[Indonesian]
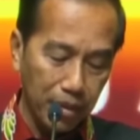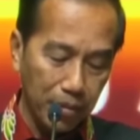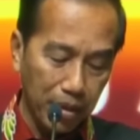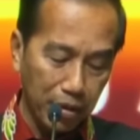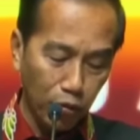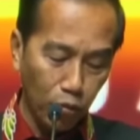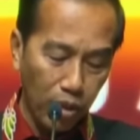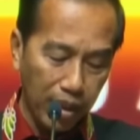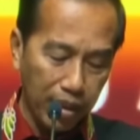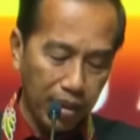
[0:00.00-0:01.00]
Bapak
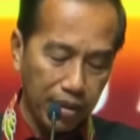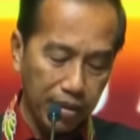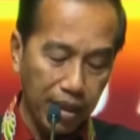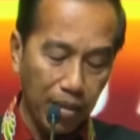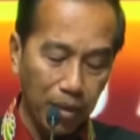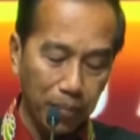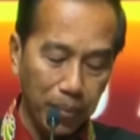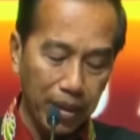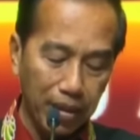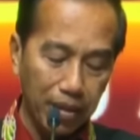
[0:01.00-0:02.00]
Ketua
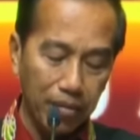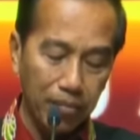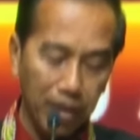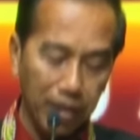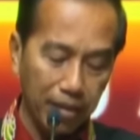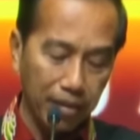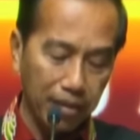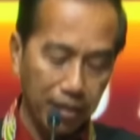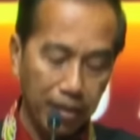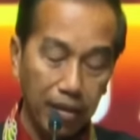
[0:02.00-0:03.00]
DKPP, Pak
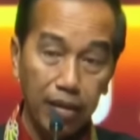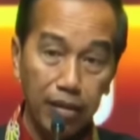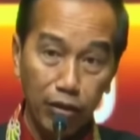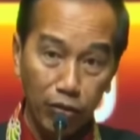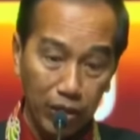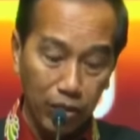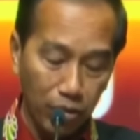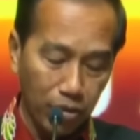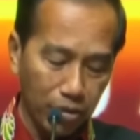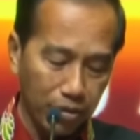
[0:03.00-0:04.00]
Hedi
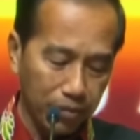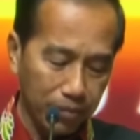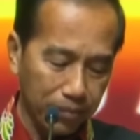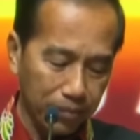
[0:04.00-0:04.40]
Lukito,